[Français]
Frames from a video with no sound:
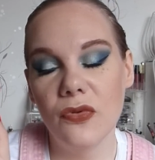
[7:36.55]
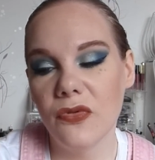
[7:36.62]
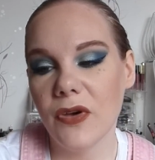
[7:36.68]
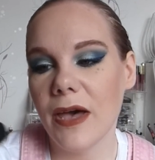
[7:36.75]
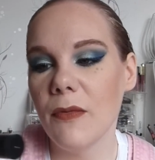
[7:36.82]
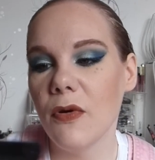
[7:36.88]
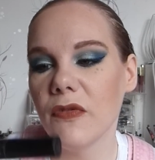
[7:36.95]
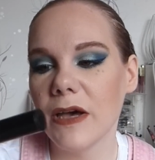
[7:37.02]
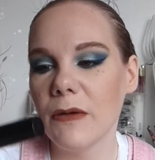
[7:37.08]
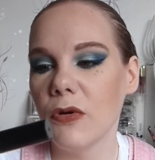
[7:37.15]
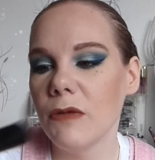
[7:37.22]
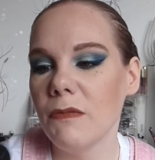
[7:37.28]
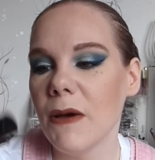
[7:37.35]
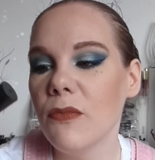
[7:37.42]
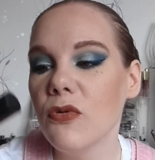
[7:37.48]
Vraiment vraiment
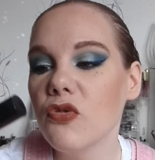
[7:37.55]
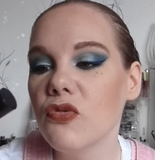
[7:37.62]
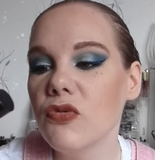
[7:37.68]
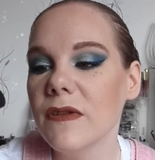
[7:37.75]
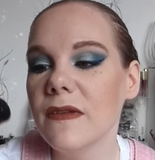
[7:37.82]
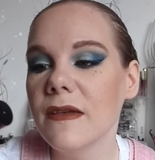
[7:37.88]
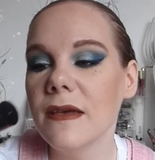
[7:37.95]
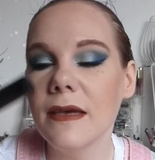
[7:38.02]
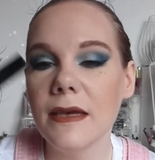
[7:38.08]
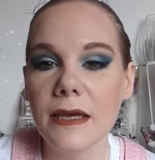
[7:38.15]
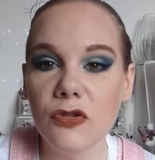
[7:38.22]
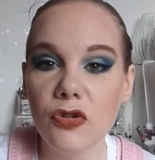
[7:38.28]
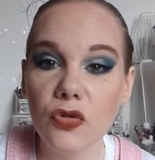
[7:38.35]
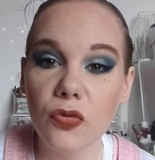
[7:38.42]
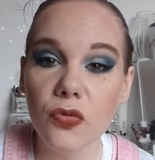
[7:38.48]
il m'a beaucoup aidé
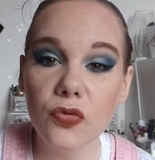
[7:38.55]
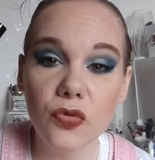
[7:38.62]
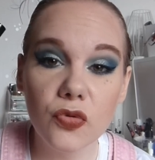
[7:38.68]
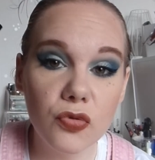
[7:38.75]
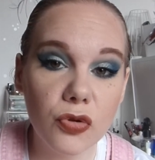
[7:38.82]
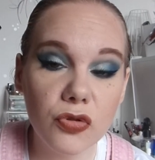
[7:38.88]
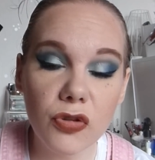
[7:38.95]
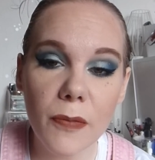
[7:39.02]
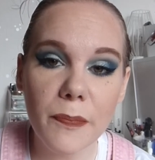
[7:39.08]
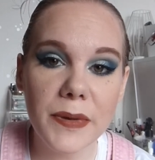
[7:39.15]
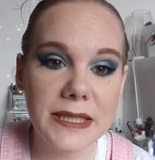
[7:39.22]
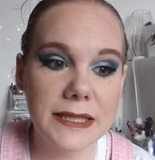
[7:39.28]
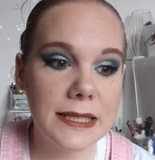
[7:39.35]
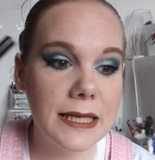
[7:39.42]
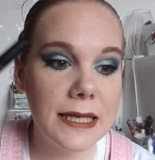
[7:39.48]
et je le trouve toujours top
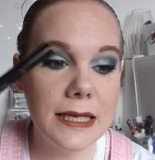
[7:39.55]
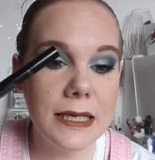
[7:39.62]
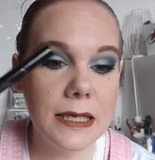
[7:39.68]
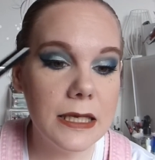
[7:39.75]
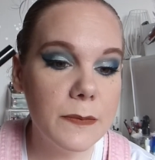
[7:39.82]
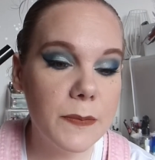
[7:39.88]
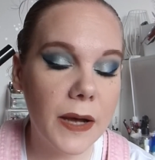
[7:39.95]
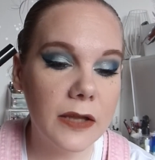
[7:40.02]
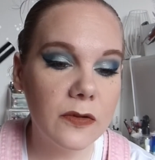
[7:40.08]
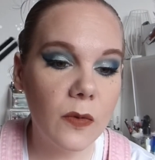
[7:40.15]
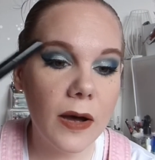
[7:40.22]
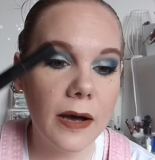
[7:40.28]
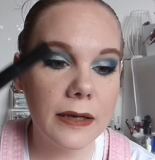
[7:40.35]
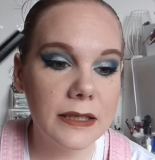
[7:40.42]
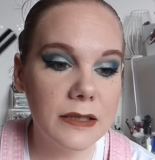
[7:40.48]
parce qu'il est hyper
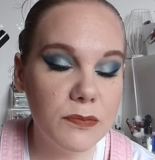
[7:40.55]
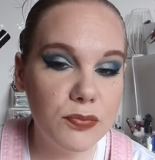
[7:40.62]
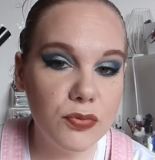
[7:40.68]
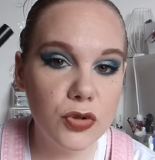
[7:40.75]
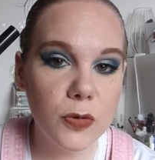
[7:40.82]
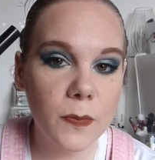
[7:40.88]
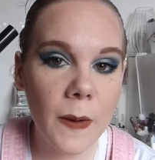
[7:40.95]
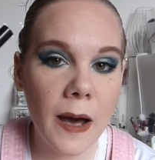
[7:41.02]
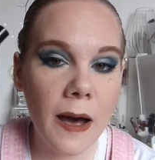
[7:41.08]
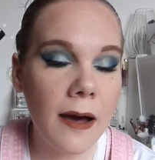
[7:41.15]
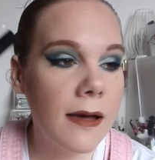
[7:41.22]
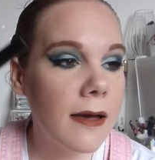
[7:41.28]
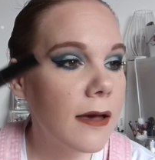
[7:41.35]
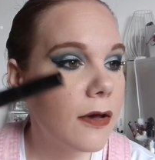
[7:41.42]
noir, qu'il bouge pas,